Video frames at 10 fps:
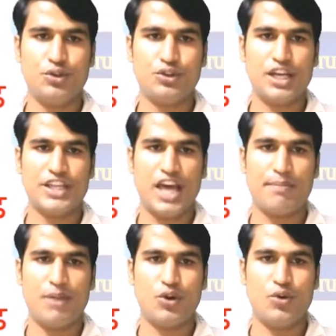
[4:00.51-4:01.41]
का तार
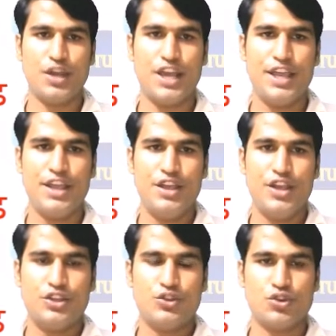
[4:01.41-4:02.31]
पकड़ोगे
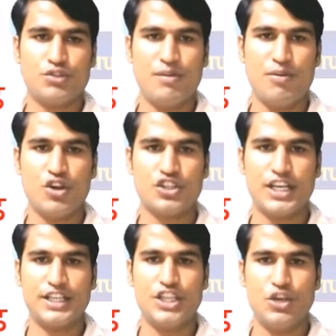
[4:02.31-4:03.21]
तो उसमें बहुत
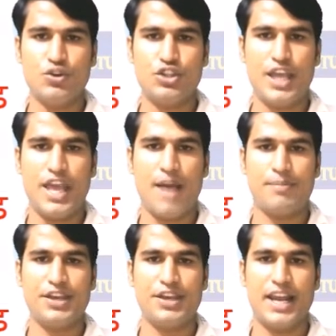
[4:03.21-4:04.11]
शक्ति होती है
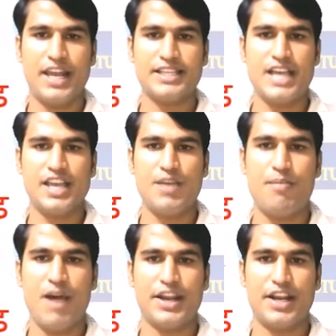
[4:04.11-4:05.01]
आपकी क्या लग जाएगी
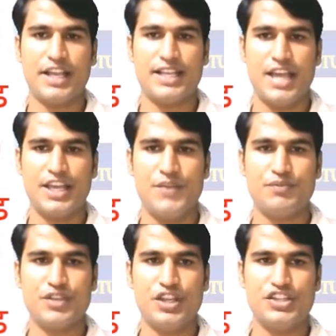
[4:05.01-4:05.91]
बाट लग जाएगी
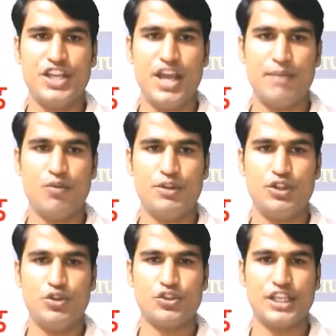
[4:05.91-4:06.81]
इसलिए आपको
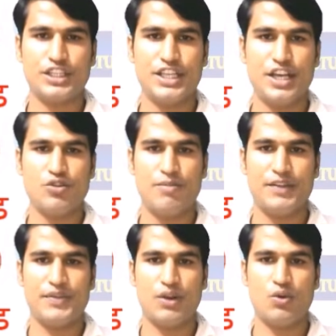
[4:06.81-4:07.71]
विद्युत शक्ति का जो
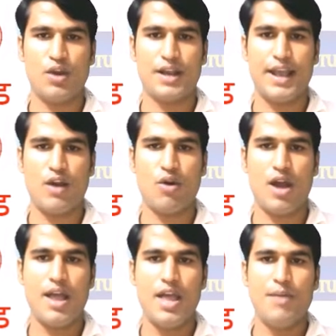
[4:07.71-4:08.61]
मात्रक होगा क्या
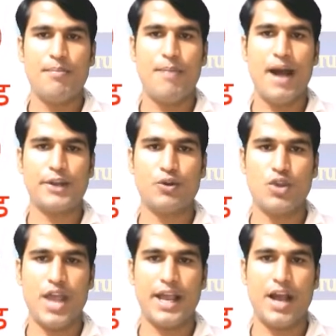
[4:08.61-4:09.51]
होगा बाट हो
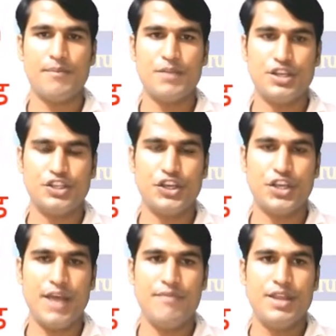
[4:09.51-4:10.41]
जाएगा ठीक
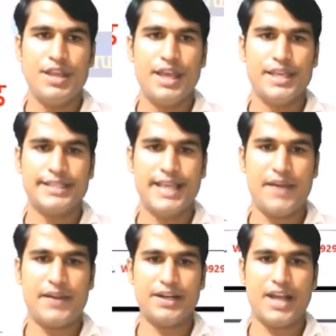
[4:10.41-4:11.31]
है ऐसे
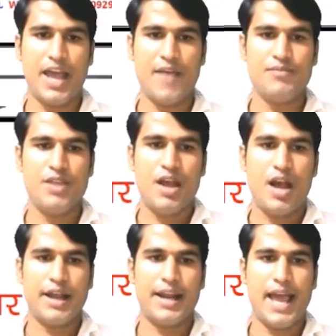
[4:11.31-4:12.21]
याद रखना है
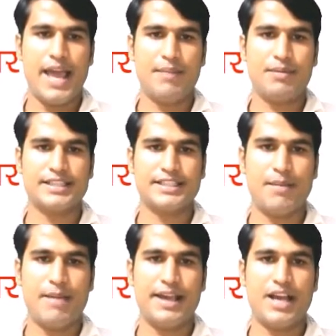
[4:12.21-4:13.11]
अगला है आपका
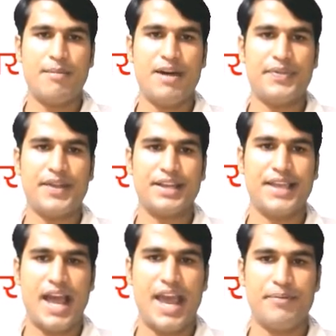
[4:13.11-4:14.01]
समय का मात्रक क्या है